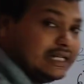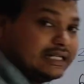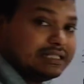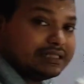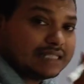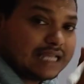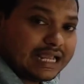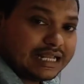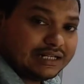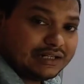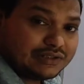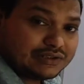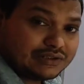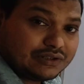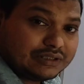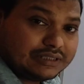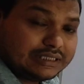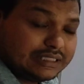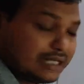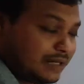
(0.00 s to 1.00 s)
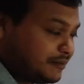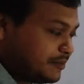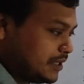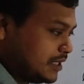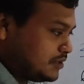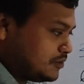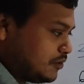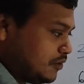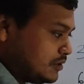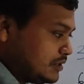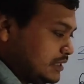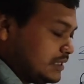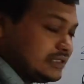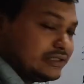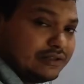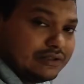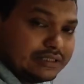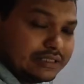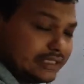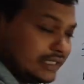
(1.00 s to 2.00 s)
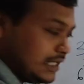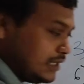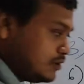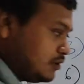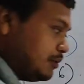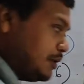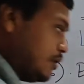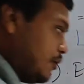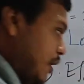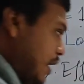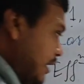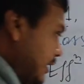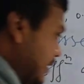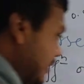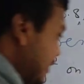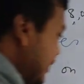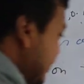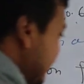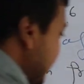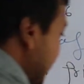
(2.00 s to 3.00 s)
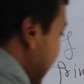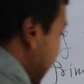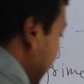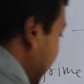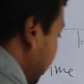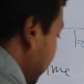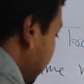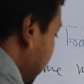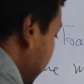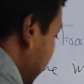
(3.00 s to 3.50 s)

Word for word: কি জানি সাইন স্কোয়ার থিটা প্লাস কস স্কোয়ার থিটা সমান ওয়ান এখন